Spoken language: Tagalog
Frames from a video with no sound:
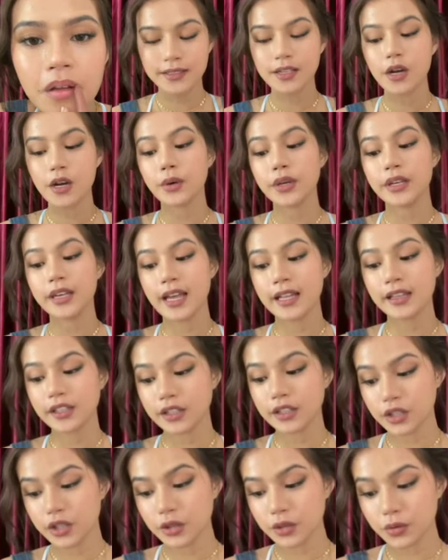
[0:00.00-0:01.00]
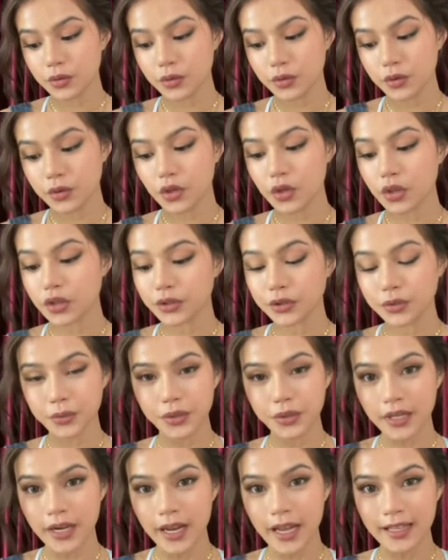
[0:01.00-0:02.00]
Gawin natin yung
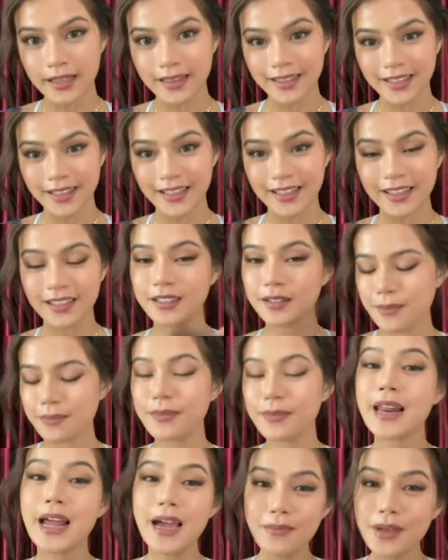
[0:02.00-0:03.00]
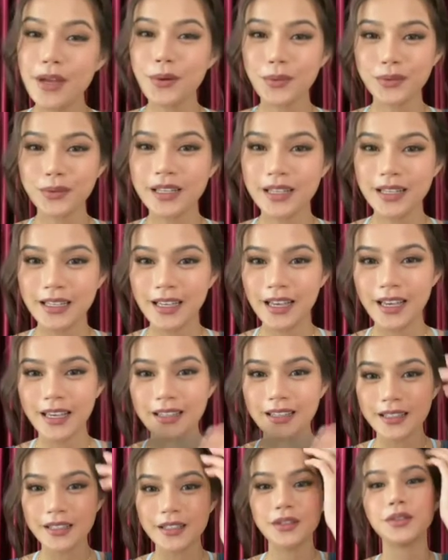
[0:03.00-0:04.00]
contour natin. Marami akong
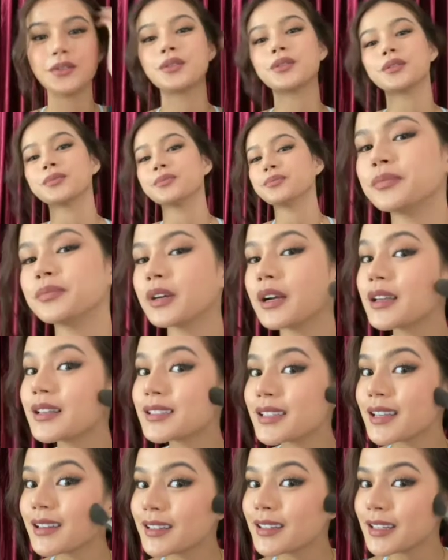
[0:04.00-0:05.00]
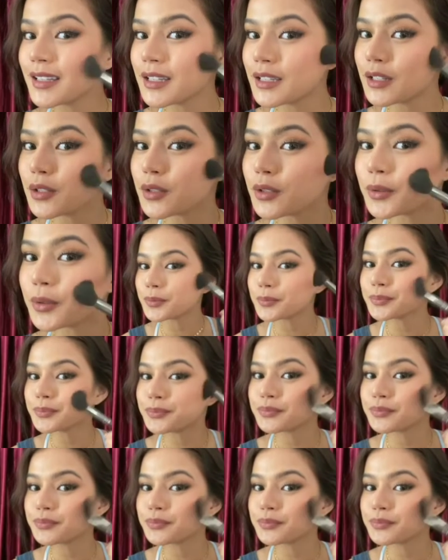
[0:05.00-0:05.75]
nilagay dito. Isang kilo.